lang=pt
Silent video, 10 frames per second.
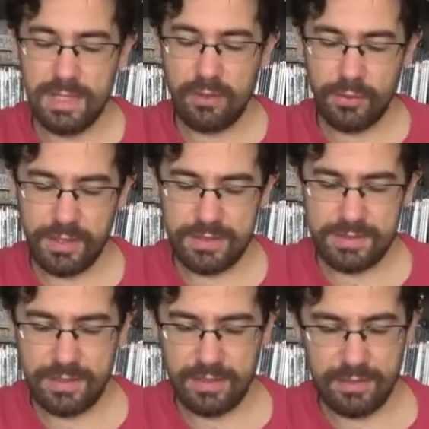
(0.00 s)
a
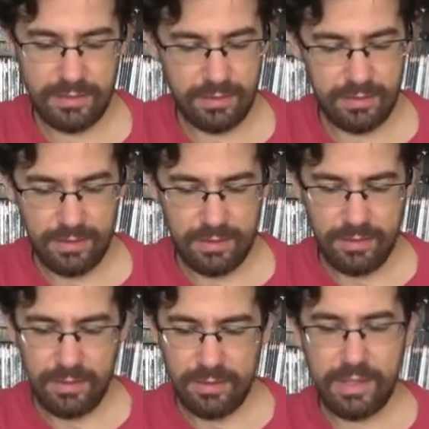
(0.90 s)
conhecer
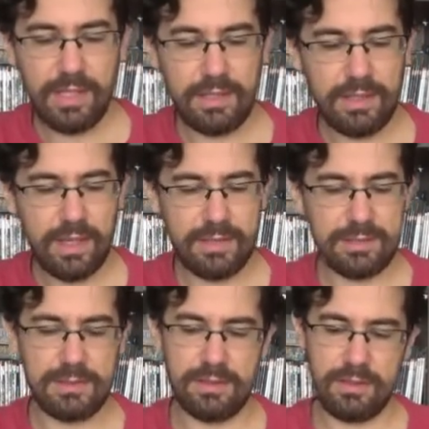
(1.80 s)
quem que é
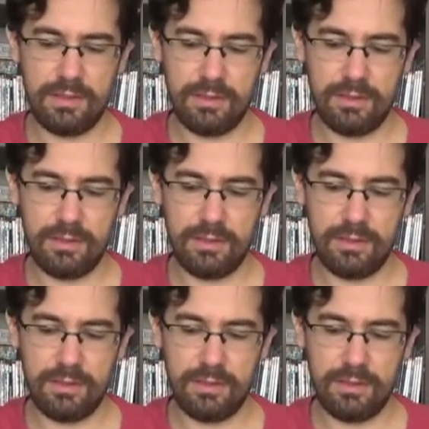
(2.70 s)
esse,